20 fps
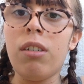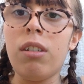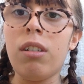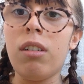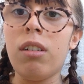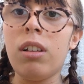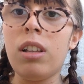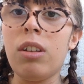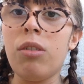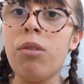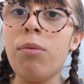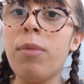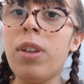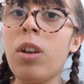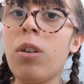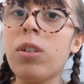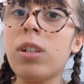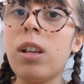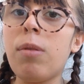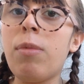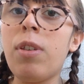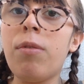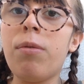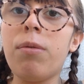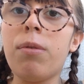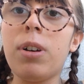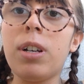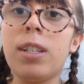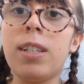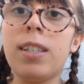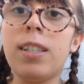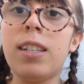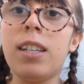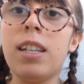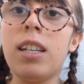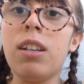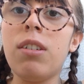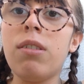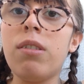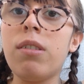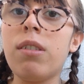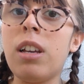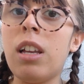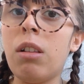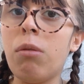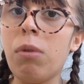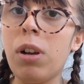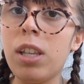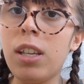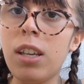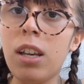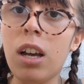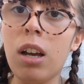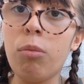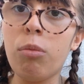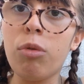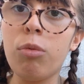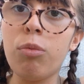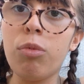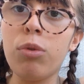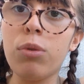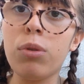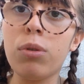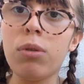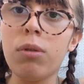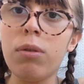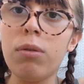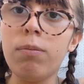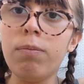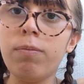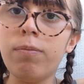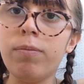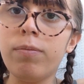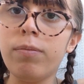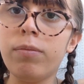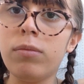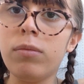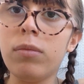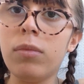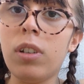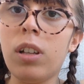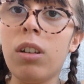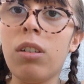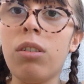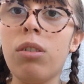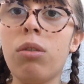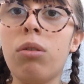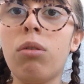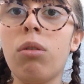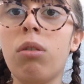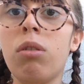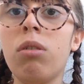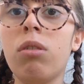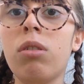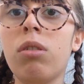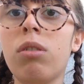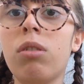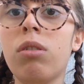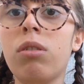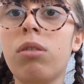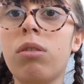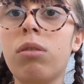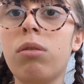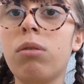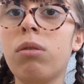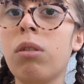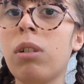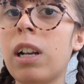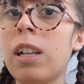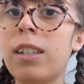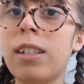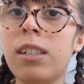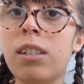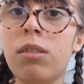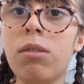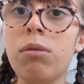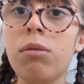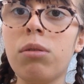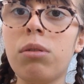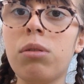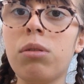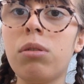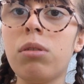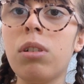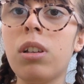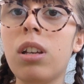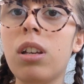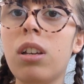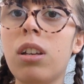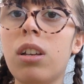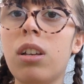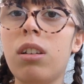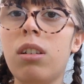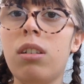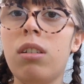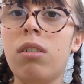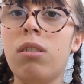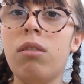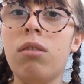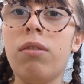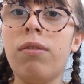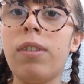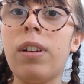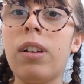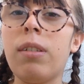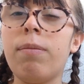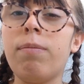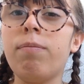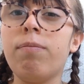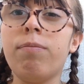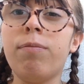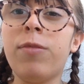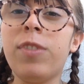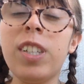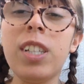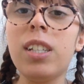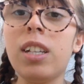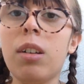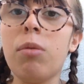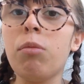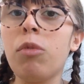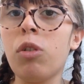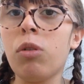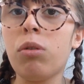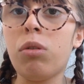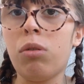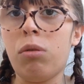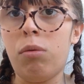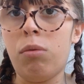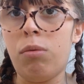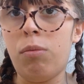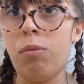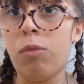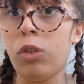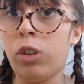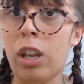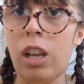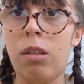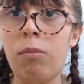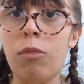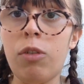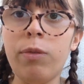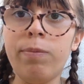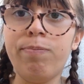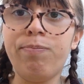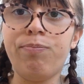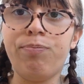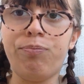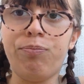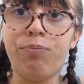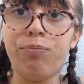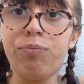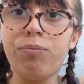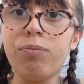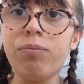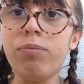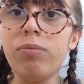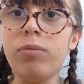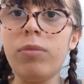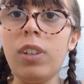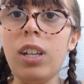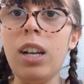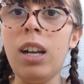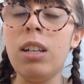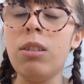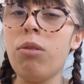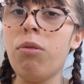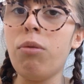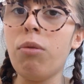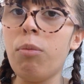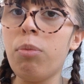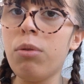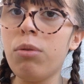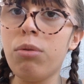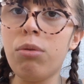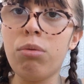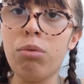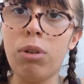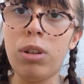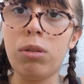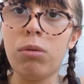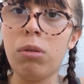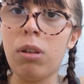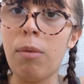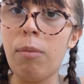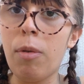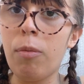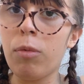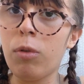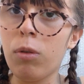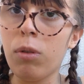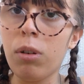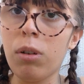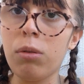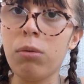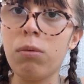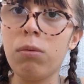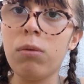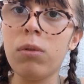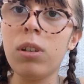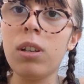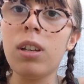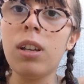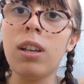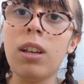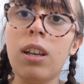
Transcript: euh, les deux meilleures amies vont rester éloignées un bon bout de temps, tant dans la distance, enfin, physiquement que mentalement. Elles ne vont plus du tout être sur la même longueur d'onde.